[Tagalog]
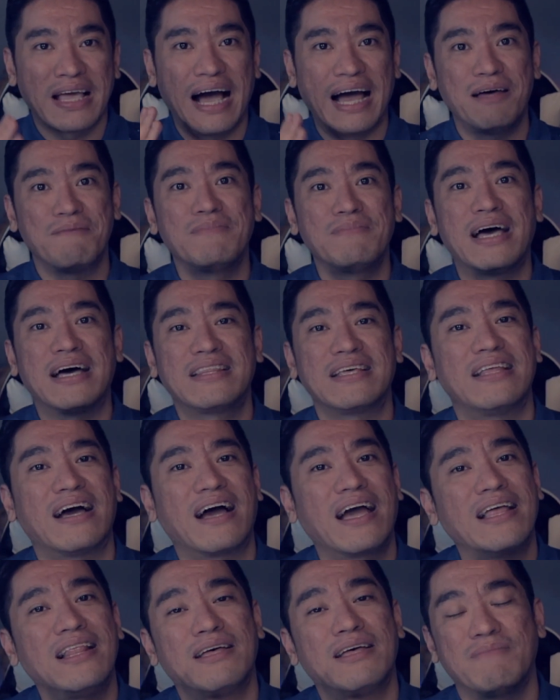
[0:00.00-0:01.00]
Alam natin na
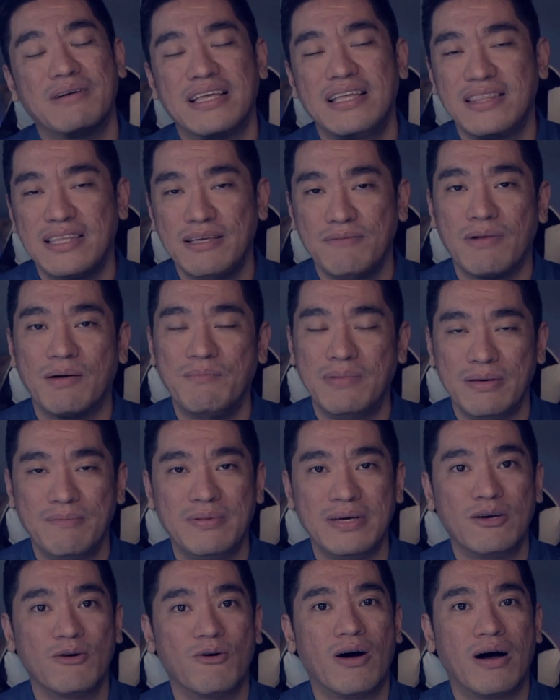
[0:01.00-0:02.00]
kailanman hindi
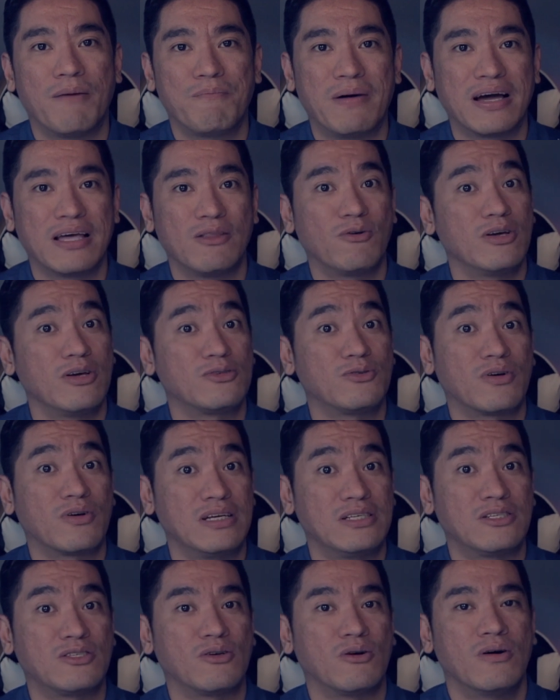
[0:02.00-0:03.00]
mabibigo ang Panginoong Heso
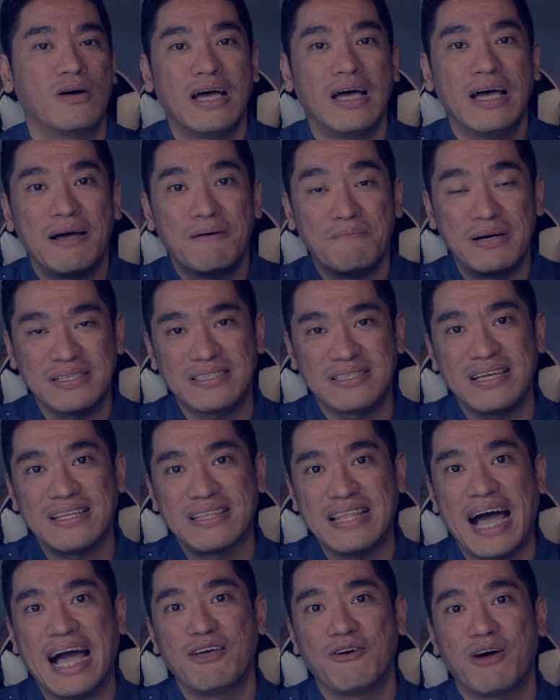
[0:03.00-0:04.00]
Kristo basta
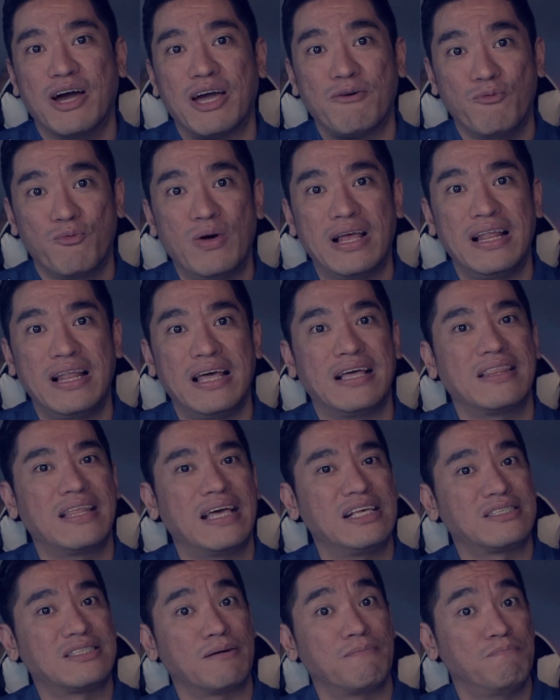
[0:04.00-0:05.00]
tayo ay willing na
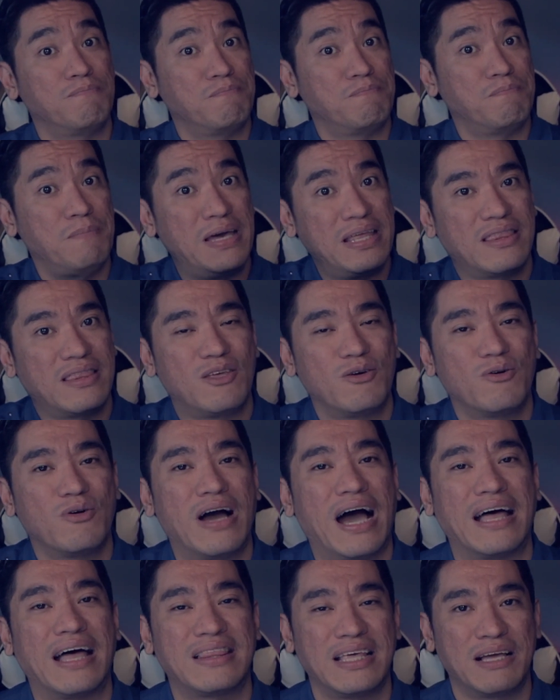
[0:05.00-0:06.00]
isubmit
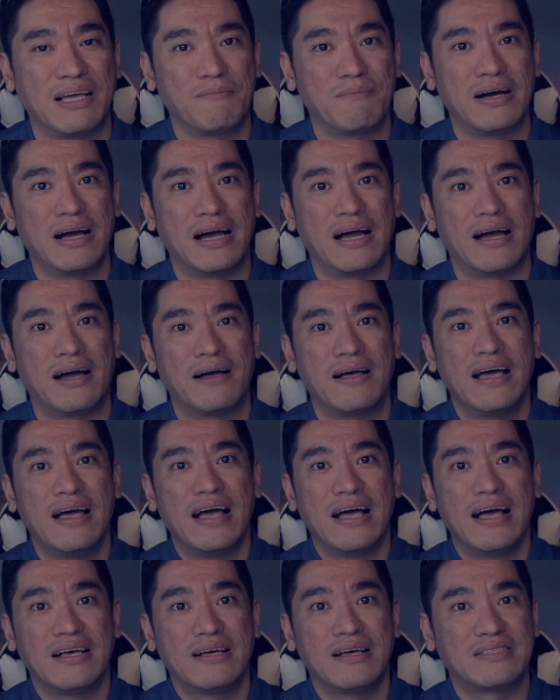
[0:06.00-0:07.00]
yung ating mga
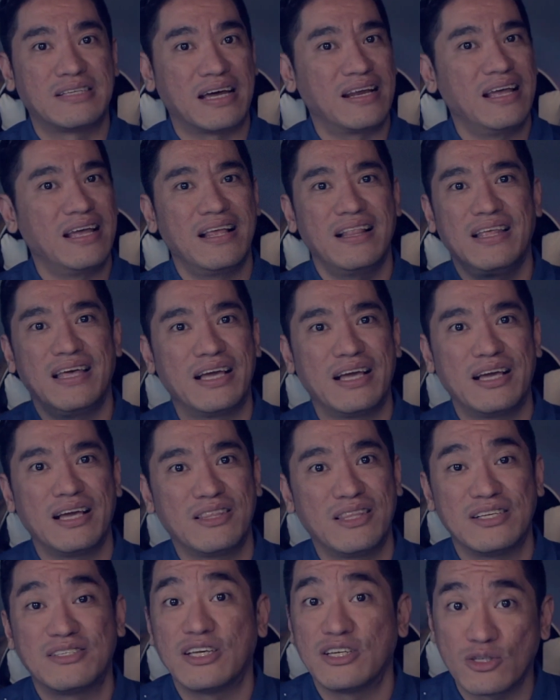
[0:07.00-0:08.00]
sariling
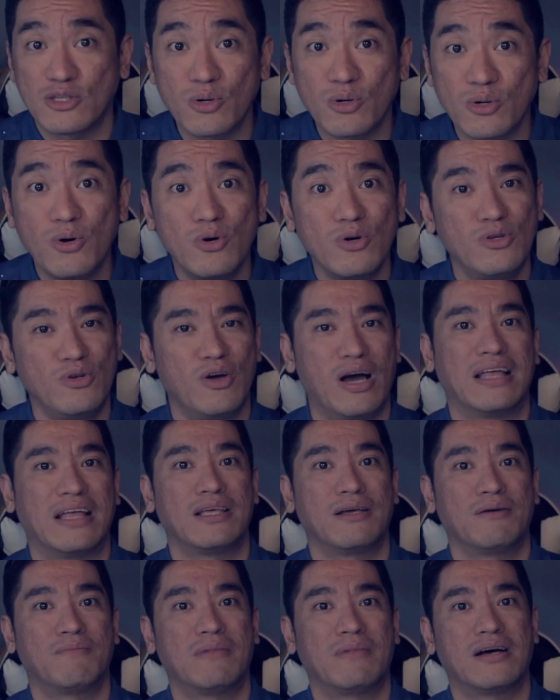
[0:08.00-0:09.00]
desisyon, yung
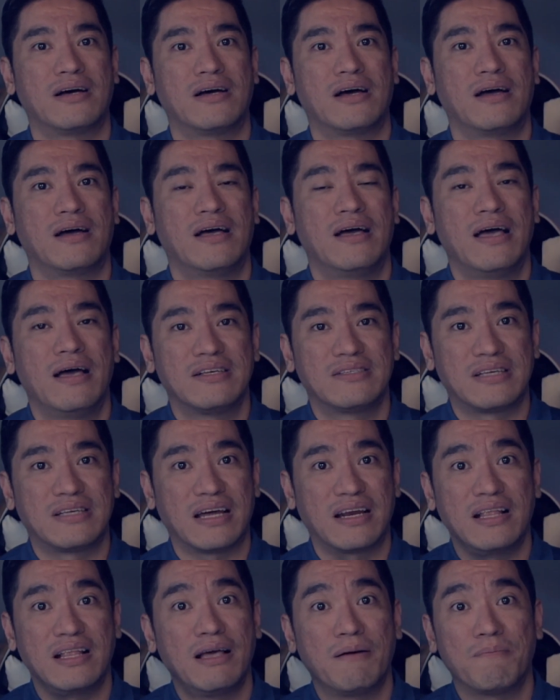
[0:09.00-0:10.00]
ating mga
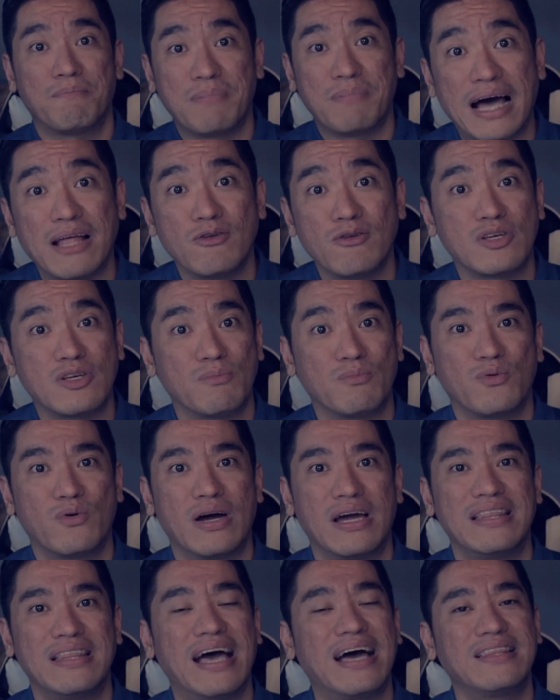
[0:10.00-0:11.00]
sariling plano sa
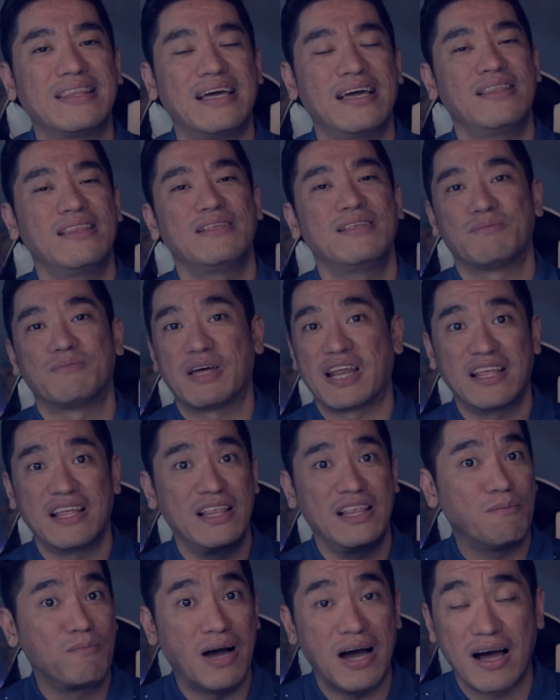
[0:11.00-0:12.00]
buhay natin,
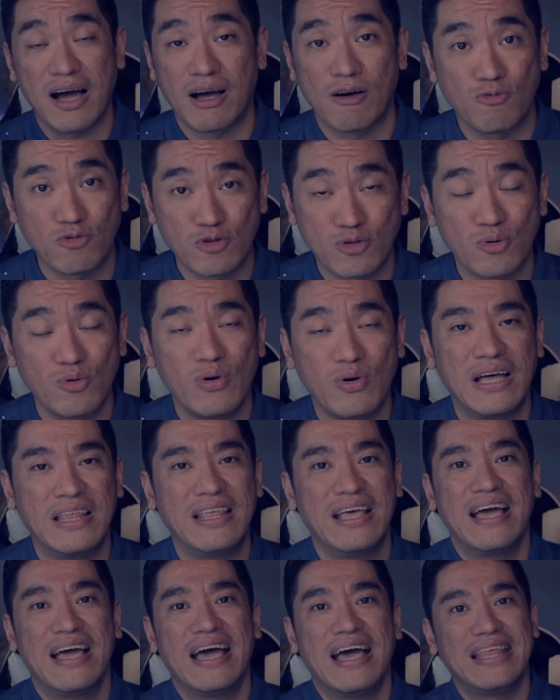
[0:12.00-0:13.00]
sariling mga
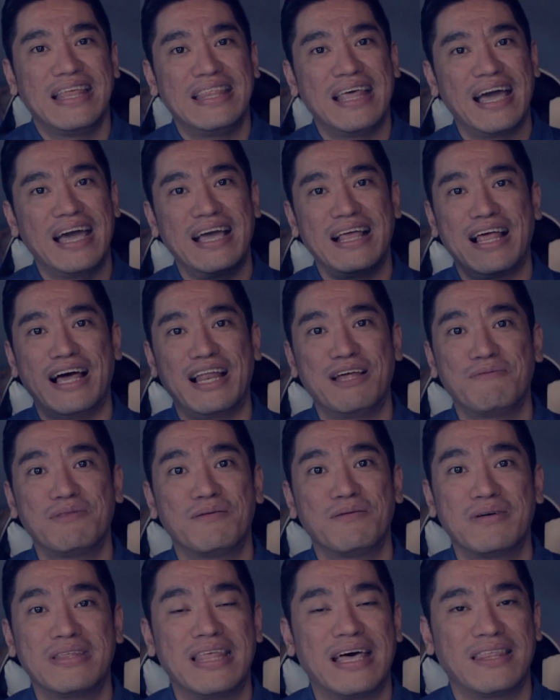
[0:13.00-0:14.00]
kagustuhan, dahil alam
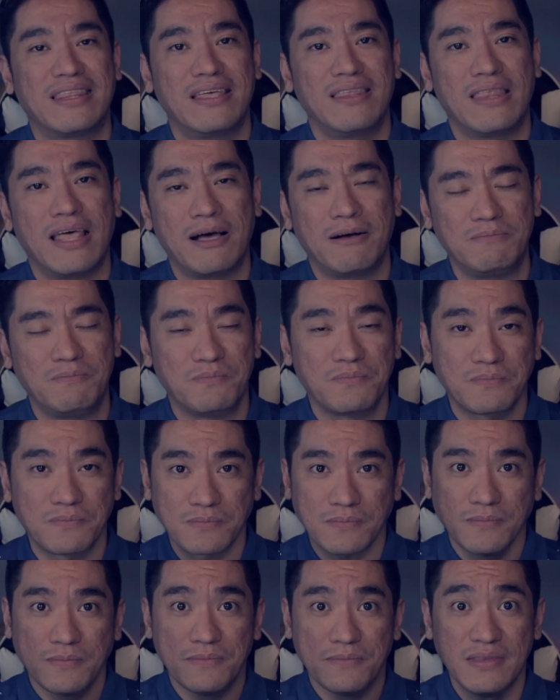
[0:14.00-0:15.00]
naman natin na
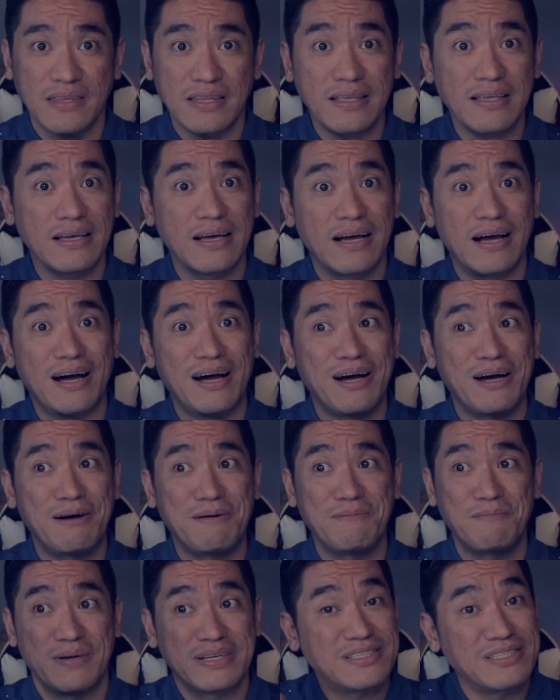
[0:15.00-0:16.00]

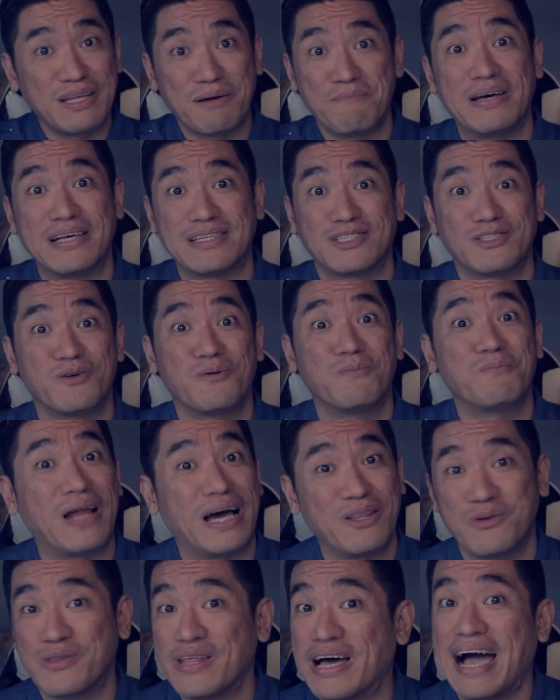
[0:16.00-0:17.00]
uh, mas the best yung
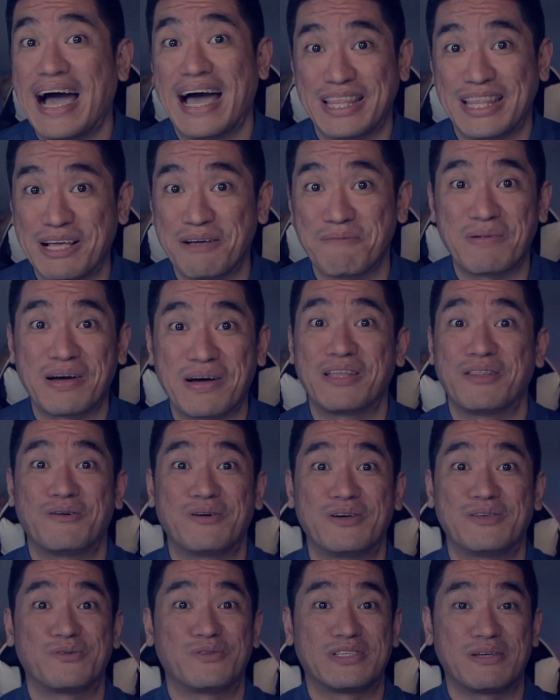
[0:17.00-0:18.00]
plano ng ating
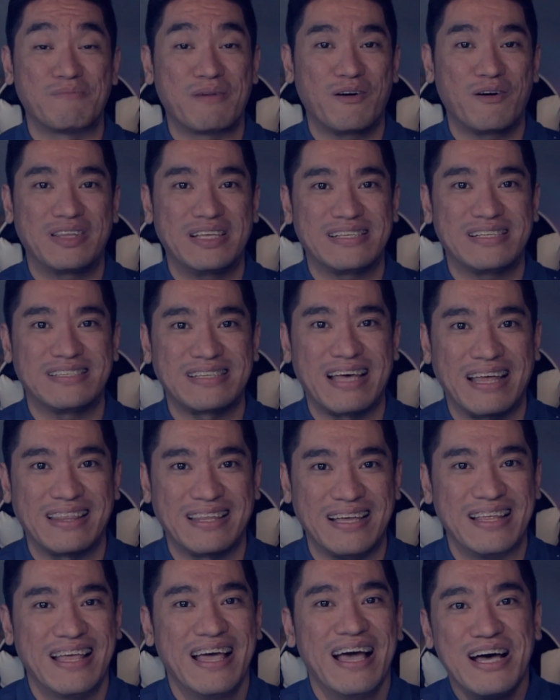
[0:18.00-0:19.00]
Panginoong Isus sa bawat isa sa
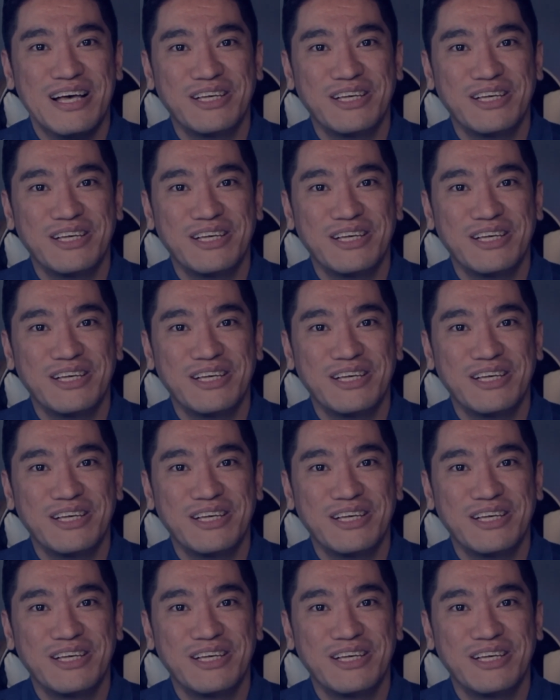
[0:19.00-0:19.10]
atin.